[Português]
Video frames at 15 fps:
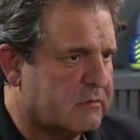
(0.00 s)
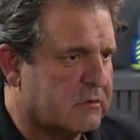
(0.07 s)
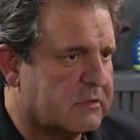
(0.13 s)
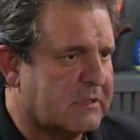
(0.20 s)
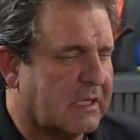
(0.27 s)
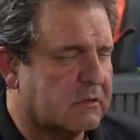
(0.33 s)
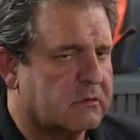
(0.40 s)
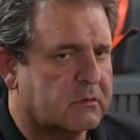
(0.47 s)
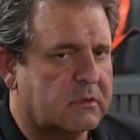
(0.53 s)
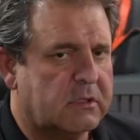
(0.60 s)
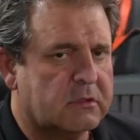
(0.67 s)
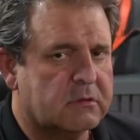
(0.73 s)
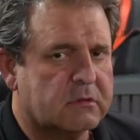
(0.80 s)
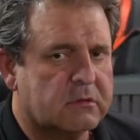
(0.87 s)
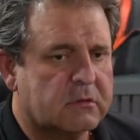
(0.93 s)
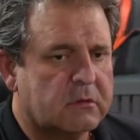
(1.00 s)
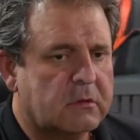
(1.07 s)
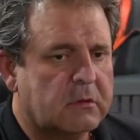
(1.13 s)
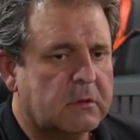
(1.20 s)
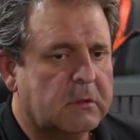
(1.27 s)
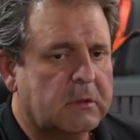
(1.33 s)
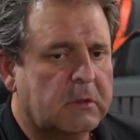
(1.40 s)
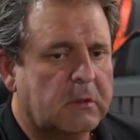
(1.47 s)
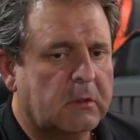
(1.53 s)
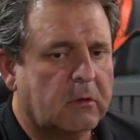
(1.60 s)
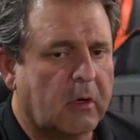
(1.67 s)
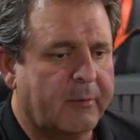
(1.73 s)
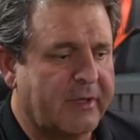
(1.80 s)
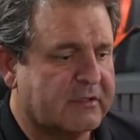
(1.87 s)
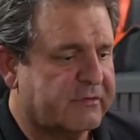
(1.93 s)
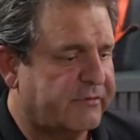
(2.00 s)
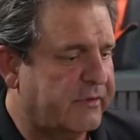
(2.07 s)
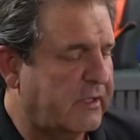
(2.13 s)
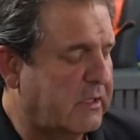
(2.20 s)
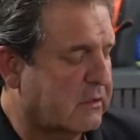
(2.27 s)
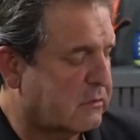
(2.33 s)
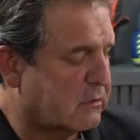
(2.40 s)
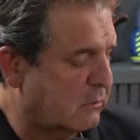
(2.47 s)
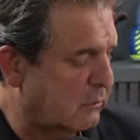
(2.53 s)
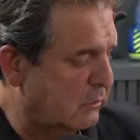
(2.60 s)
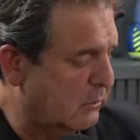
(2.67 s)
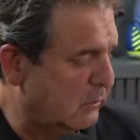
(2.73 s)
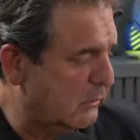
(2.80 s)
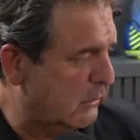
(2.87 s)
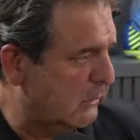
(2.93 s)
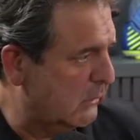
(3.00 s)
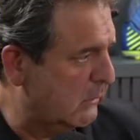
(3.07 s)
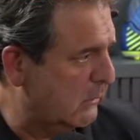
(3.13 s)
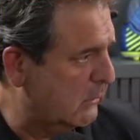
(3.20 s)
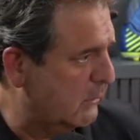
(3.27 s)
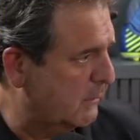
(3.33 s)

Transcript: nos Estados Unidos, com minhas filhas, tudo, e